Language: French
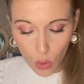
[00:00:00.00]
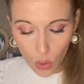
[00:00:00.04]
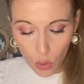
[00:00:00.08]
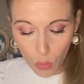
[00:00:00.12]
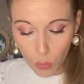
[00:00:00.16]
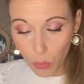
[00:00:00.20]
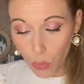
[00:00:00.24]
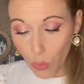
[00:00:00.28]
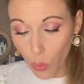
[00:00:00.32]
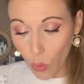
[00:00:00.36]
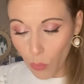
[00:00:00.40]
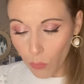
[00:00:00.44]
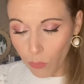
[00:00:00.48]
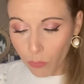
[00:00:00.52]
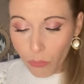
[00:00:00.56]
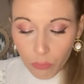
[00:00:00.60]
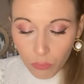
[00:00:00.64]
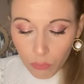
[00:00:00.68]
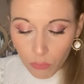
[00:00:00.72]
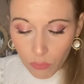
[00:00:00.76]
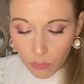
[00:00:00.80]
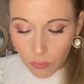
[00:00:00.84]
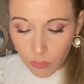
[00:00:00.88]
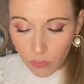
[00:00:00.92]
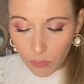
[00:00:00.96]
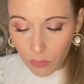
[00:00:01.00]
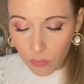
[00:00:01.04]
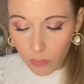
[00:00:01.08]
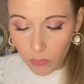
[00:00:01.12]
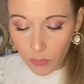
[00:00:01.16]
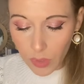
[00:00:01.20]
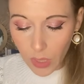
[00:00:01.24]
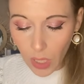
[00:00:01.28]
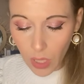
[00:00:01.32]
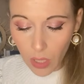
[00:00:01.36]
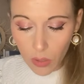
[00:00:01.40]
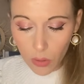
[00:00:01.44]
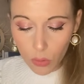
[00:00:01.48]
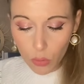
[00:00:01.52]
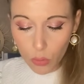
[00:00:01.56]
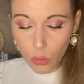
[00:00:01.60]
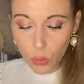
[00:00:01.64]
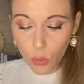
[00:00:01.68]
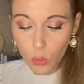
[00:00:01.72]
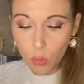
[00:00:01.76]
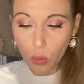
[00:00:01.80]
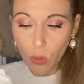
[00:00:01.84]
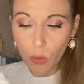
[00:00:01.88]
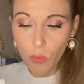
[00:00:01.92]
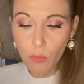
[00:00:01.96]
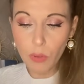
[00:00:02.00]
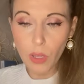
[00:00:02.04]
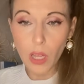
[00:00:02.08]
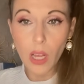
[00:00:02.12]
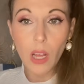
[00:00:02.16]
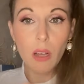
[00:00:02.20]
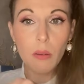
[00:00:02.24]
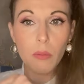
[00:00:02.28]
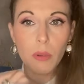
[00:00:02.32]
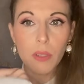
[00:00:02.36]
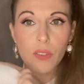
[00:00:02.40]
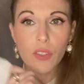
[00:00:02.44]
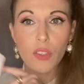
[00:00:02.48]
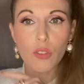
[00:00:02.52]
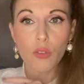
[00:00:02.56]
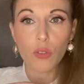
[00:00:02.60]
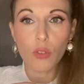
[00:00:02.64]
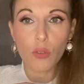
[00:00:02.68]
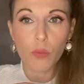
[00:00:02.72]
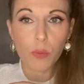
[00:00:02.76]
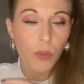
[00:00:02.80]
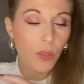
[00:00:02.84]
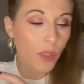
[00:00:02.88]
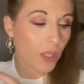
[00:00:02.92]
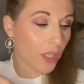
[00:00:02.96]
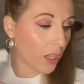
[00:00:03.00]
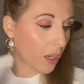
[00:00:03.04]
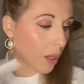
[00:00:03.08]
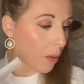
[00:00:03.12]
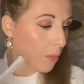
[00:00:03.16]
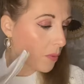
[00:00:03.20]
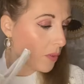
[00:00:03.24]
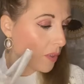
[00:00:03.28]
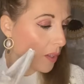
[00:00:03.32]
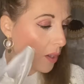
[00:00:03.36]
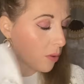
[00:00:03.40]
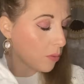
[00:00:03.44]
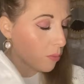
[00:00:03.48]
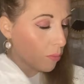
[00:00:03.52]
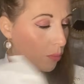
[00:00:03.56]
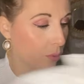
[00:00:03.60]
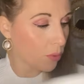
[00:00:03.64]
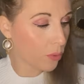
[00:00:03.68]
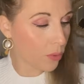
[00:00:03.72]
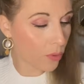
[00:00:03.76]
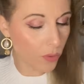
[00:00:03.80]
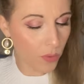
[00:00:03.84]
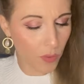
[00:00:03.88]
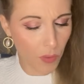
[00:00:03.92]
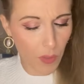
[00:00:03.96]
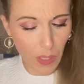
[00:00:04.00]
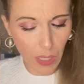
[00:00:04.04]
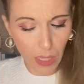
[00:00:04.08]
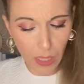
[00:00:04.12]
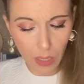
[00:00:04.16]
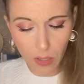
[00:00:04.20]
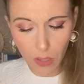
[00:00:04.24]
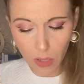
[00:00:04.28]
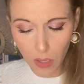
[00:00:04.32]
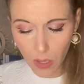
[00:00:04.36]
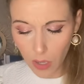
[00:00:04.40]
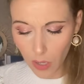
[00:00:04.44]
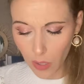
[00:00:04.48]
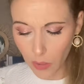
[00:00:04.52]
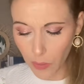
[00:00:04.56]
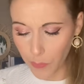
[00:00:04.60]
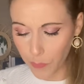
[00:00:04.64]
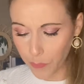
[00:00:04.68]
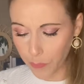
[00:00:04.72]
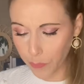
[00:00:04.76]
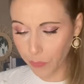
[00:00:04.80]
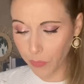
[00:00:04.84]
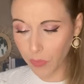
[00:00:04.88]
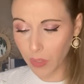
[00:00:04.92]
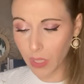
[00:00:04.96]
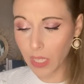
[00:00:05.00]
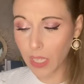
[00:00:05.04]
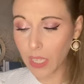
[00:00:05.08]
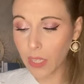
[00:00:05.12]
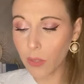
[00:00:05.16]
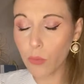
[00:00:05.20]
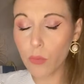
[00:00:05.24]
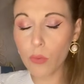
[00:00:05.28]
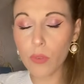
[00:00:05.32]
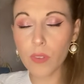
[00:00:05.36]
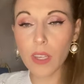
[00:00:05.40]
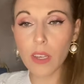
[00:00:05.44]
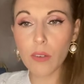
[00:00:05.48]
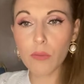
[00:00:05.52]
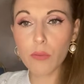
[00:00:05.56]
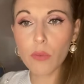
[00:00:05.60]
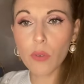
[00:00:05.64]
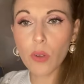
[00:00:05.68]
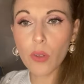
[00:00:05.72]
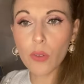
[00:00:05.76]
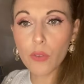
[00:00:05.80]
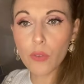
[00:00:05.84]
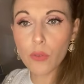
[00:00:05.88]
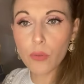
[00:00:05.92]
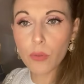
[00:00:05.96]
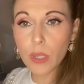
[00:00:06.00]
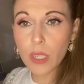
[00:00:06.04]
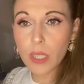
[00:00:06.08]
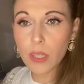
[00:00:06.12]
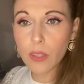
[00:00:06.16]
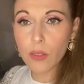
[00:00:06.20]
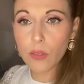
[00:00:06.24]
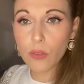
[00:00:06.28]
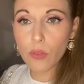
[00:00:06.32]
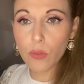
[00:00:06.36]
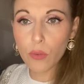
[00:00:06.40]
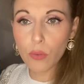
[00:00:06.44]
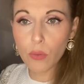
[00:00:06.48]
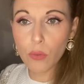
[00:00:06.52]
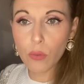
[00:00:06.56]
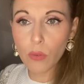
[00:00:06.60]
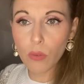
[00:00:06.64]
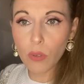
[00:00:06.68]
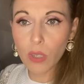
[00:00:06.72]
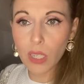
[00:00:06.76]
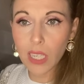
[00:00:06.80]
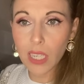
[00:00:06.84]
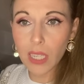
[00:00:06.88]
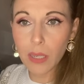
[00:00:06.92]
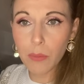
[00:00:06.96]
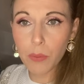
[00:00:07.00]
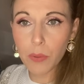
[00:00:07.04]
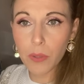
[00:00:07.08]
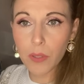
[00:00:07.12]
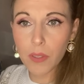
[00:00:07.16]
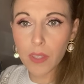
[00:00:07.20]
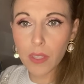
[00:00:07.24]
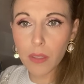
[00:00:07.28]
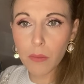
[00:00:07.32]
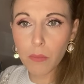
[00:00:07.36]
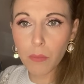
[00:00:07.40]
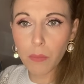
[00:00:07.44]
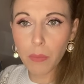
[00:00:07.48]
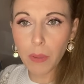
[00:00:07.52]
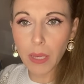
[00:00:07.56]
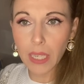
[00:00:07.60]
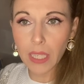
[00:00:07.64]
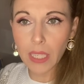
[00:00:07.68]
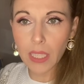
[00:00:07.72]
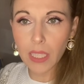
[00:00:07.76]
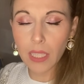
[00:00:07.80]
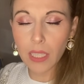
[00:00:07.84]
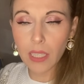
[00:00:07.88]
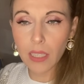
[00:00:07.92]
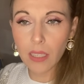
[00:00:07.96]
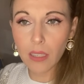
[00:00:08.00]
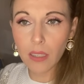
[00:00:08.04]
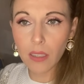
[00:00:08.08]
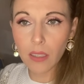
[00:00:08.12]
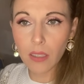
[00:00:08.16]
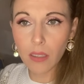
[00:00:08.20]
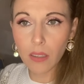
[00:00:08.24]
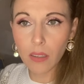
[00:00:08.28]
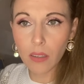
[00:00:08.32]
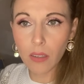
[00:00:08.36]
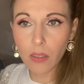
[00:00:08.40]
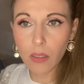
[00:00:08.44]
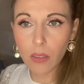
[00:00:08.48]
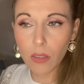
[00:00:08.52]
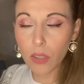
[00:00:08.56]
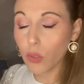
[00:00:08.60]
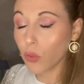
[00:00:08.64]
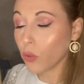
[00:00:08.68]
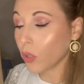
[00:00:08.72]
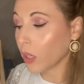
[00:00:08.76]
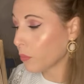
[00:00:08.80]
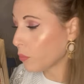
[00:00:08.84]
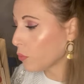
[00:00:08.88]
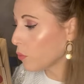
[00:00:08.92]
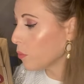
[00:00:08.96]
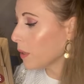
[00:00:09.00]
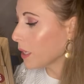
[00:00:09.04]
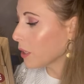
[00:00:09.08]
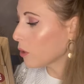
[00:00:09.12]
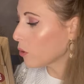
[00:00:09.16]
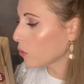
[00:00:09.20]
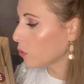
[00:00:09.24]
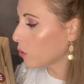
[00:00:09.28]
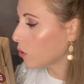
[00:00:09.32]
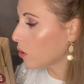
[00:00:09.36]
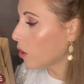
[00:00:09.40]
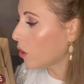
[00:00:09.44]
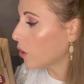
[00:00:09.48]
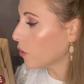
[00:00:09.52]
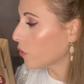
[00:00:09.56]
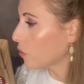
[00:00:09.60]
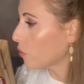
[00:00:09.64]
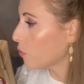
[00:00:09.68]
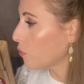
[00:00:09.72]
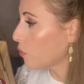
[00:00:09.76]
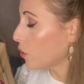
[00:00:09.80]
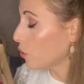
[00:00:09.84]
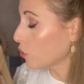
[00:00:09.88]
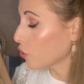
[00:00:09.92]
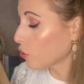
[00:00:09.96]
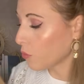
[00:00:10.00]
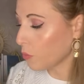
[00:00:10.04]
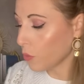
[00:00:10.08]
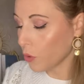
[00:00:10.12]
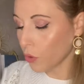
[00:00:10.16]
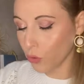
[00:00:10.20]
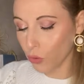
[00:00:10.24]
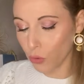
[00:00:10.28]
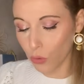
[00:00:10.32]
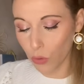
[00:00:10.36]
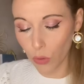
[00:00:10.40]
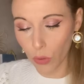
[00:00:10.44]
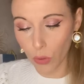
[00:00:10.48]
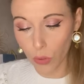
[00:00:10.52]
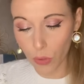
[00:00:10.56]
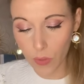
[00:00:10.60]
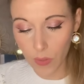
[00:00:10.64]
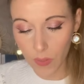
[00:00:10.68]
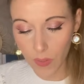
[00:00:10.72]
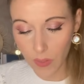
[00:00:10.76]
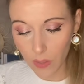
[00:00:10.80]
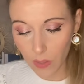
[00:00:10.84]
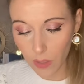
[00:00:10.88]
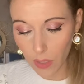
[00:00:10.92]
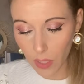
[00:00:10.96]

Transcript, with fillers: Bon. Du coup, on va... Ah, bah, c'est juste posé comme ça en plus, d'accord. Et nous avons ensuite tous les petits paquets. Euh, ils auraient pu mettre une hotte, franchement, je le redis.